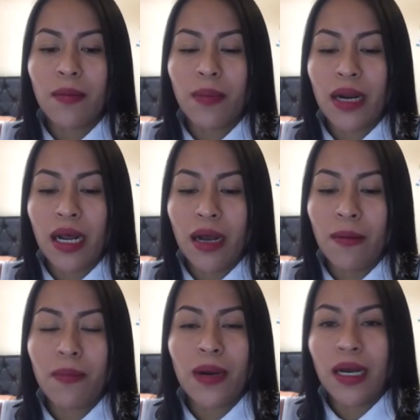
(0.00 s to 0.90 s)

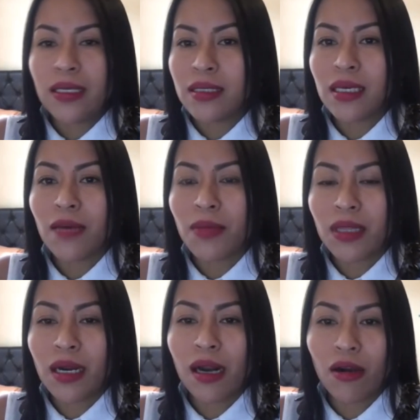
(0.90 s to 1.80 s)
para, para así
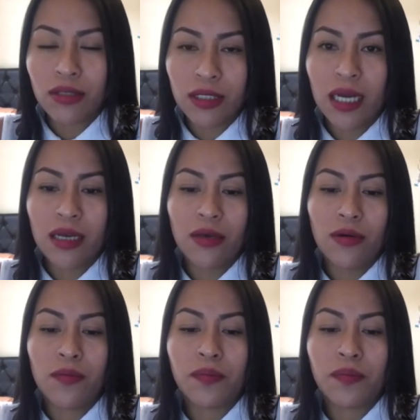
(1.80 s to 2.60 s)
evitar el contagio.